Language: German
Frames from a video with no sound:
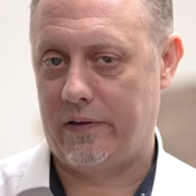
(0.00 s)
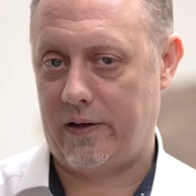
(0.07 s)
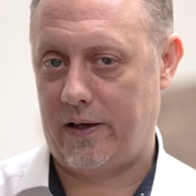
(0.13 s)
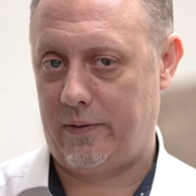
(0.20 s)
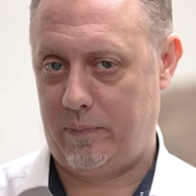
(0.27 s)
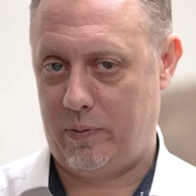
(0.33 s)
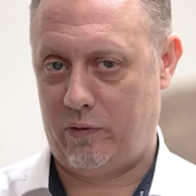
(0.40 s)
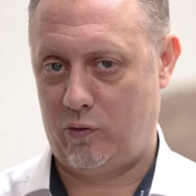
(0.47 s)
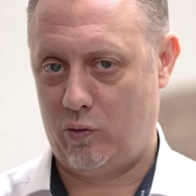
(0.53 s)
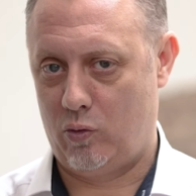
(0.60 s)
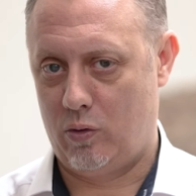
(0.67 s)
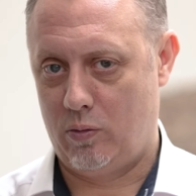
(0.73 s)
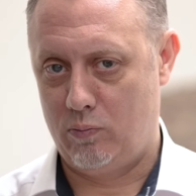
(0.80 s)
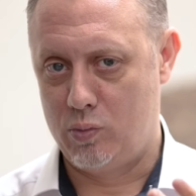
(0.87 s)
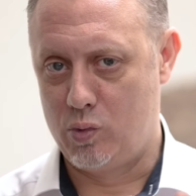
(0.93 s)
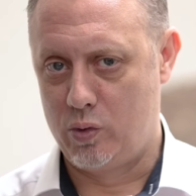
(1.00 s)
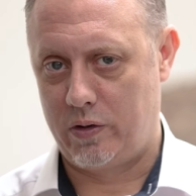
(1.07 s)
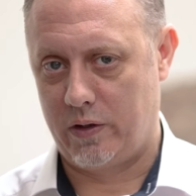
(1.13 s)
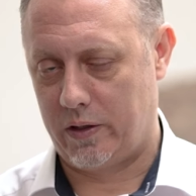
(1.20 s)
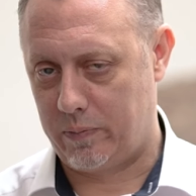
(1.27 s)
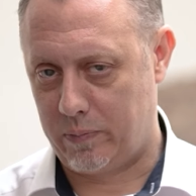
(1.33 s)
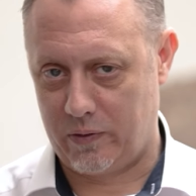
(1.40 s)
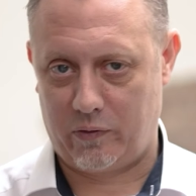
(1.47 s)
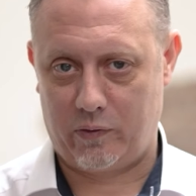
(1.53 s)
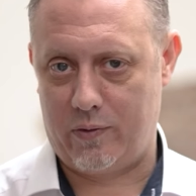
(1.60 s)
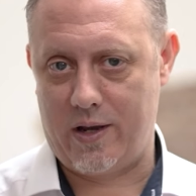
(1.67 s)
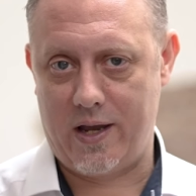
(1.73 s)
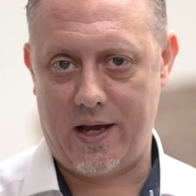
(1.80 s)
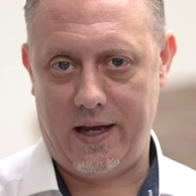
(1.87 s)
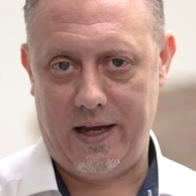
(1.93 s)
Das heißt, bist du mutig, bist
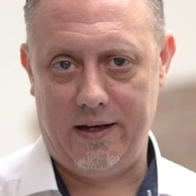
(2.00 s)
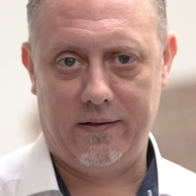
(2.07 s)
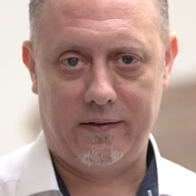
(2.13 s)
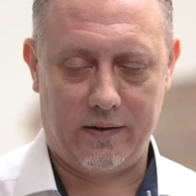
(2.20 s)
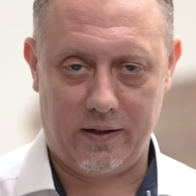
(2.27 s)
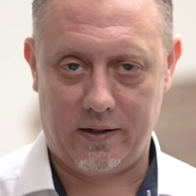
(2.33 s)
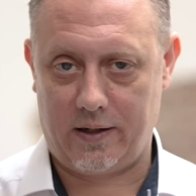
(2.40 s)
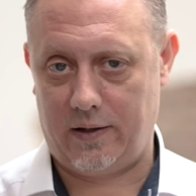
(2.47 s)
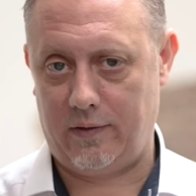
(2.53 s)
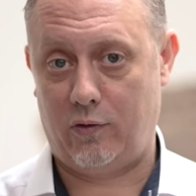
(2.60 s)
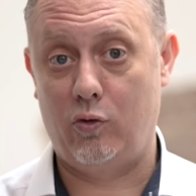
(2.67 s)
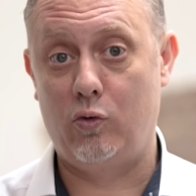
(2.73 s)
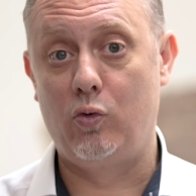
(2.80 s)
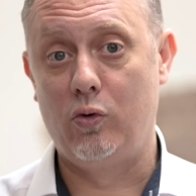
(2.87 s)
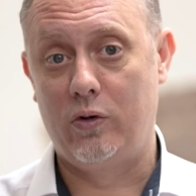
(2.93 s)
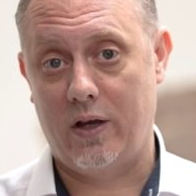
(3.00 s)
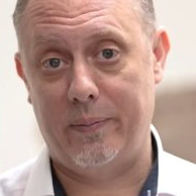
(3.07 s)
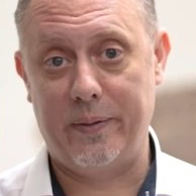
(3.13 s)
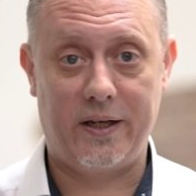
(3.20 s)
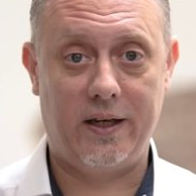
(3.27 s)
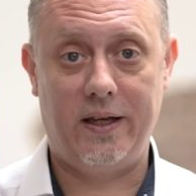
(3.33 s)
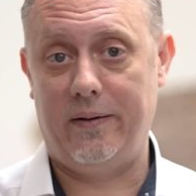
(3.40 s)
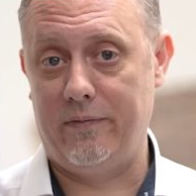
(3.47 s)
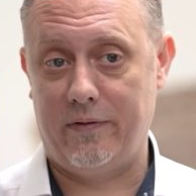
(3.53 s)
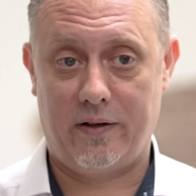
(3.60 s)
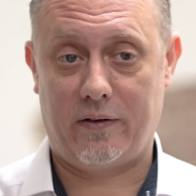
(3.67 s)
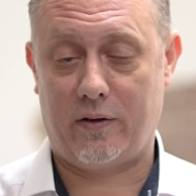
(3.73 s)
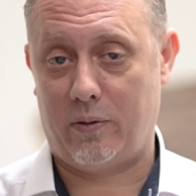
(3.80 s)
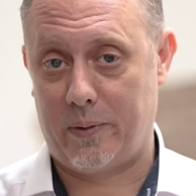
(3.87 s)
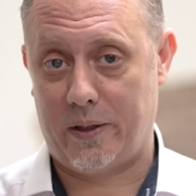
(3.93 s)
du eher ängstlich, kannst du gut damit leben,
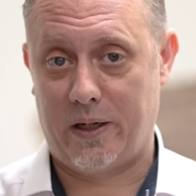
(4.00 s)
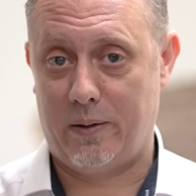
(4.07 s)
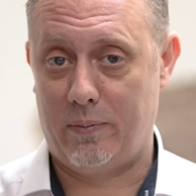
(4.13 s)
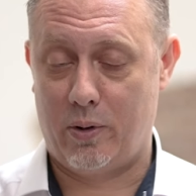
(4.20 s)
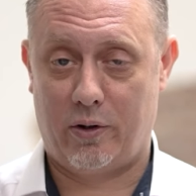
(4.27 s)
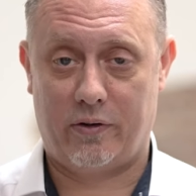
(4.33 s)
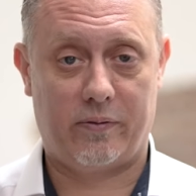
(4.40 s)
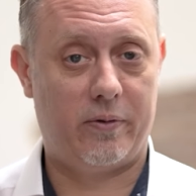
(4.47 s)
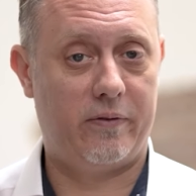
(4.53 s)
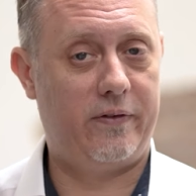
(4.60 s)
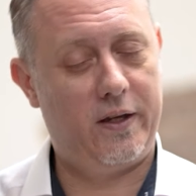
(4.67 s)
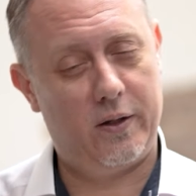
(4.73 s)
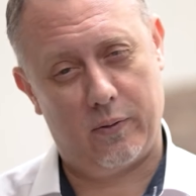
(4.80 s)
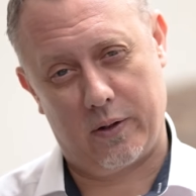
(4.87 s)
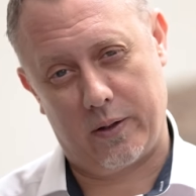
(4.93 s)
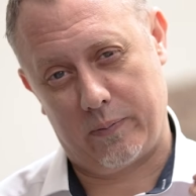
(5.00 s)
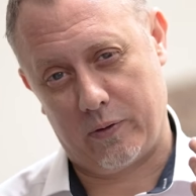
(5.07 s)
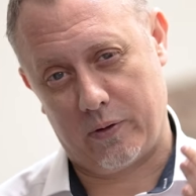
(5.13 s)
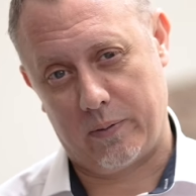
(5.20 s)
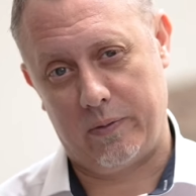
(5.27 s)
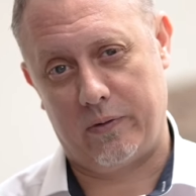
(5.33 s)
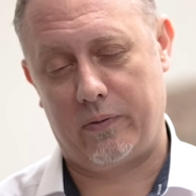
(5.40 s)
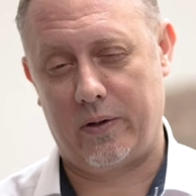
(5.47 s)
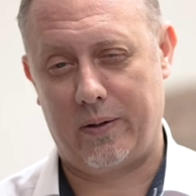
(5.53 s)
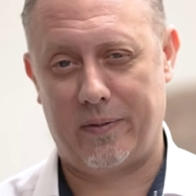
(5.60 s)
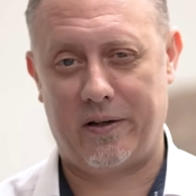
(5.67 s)
wenn es auch mal an der Börse Bewegung gibt oder bist du